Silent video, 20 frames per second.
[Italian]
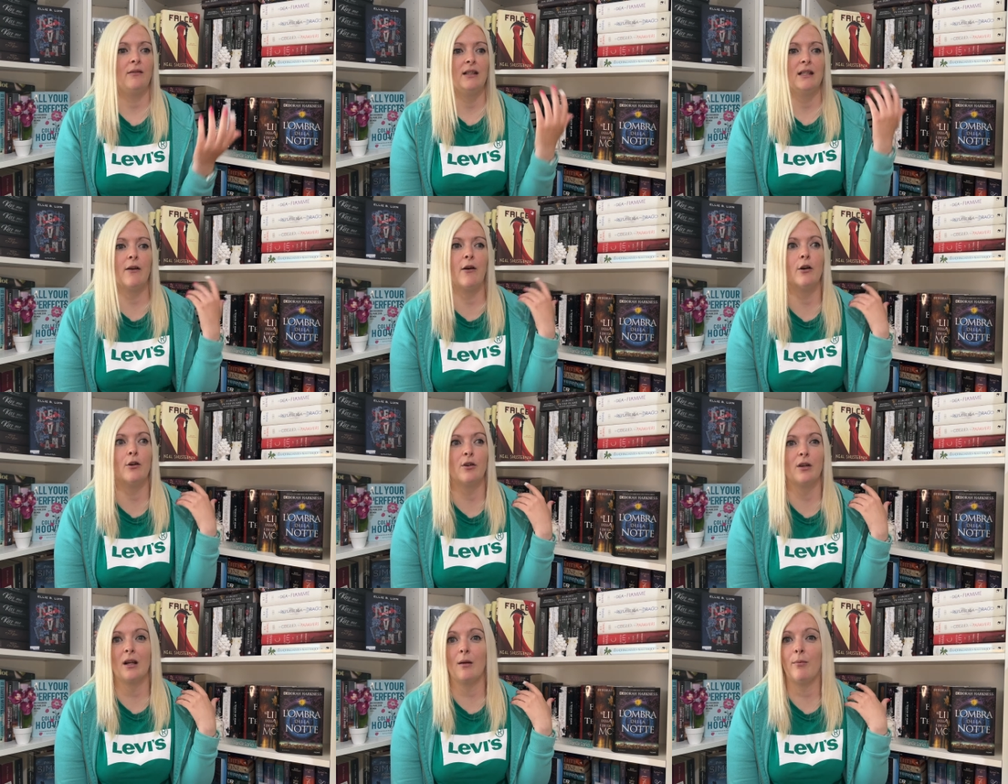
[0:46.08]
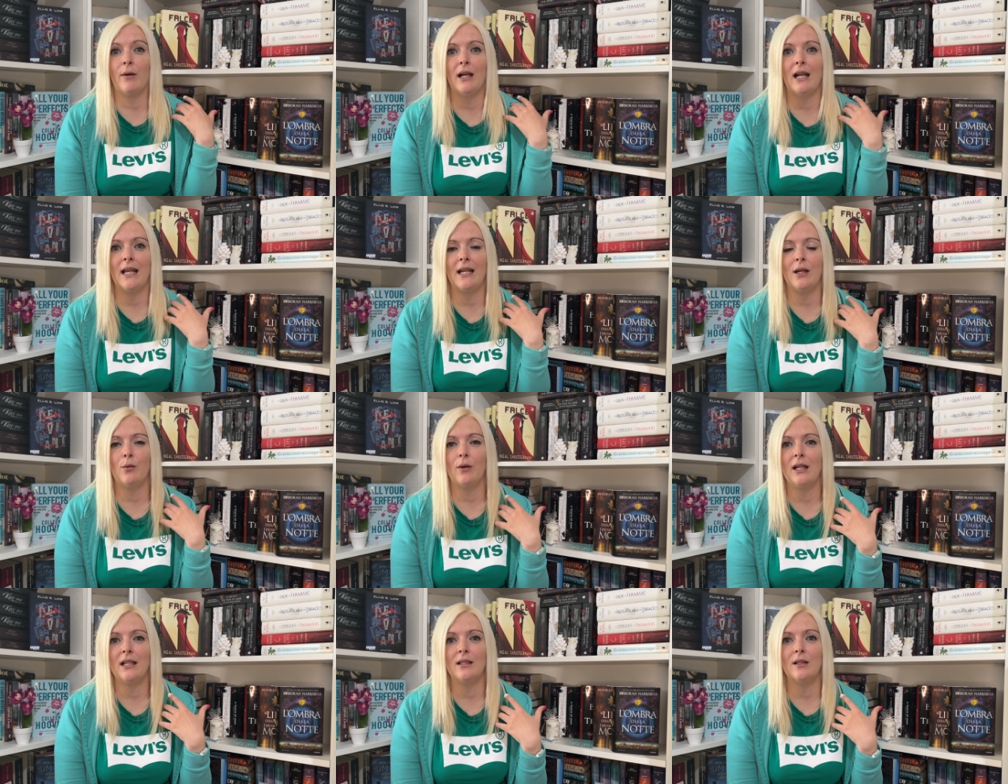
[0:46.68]
vi devo ancora
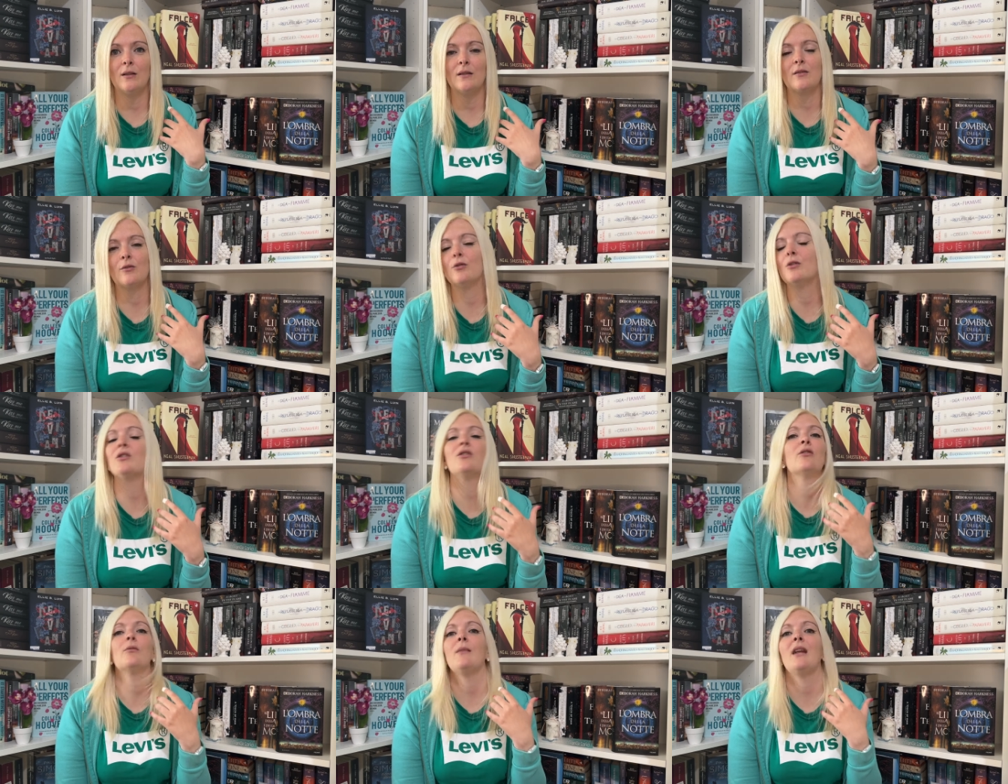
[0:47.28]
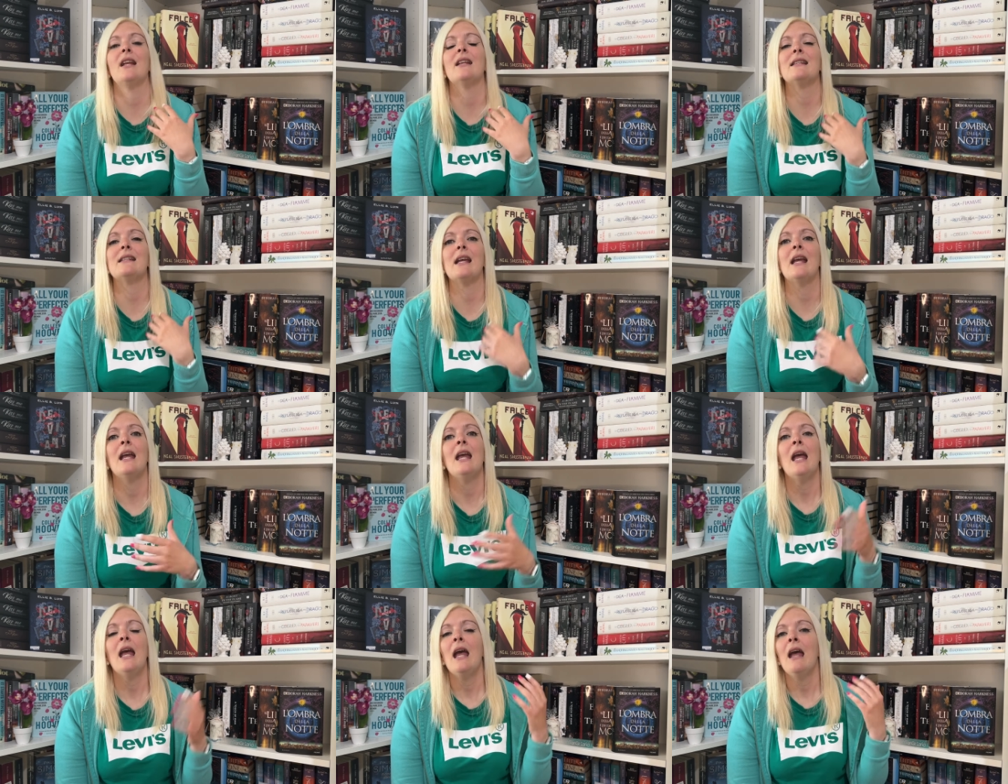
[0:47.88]
parlare quelle dello scorso
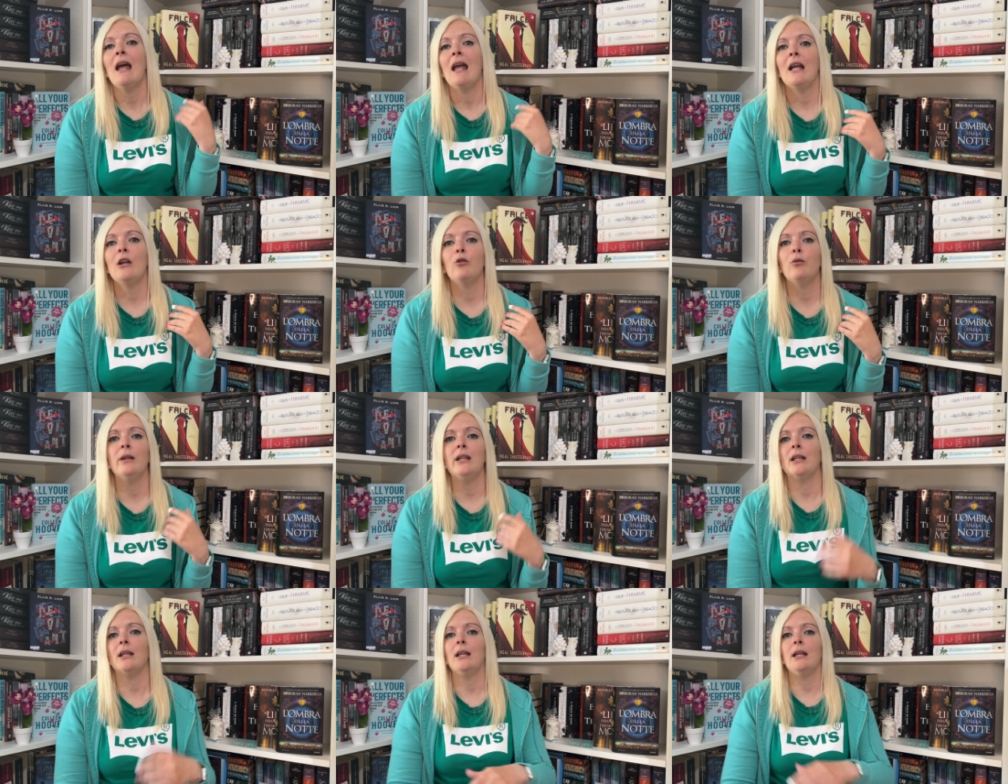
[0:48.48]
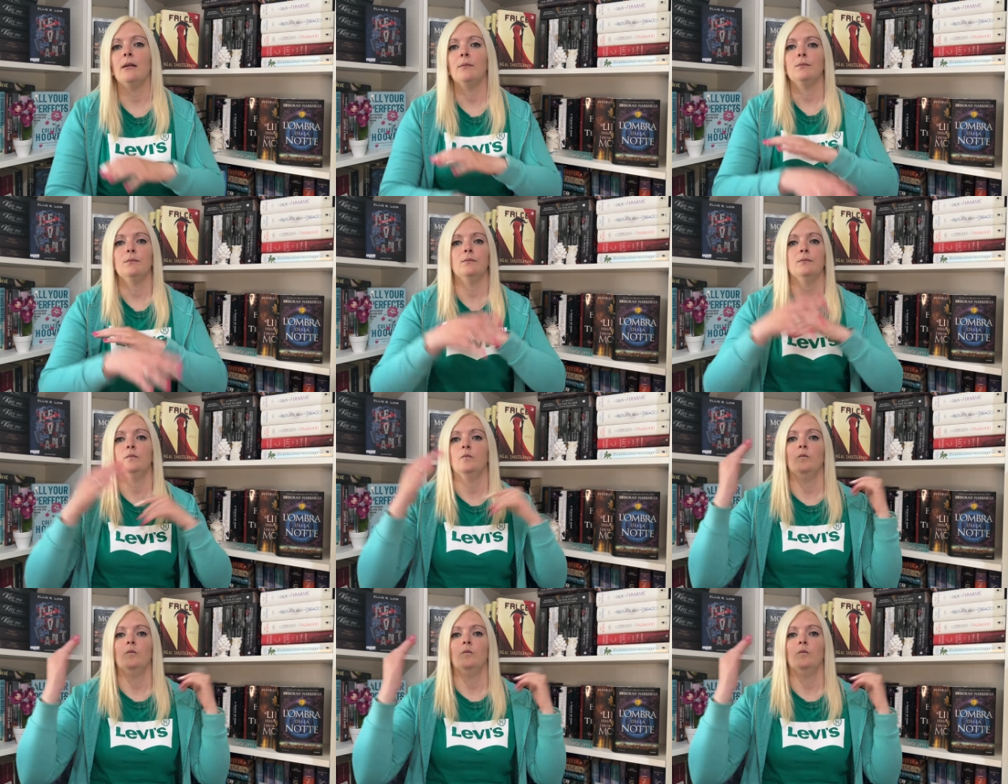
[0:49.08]
mese e quindi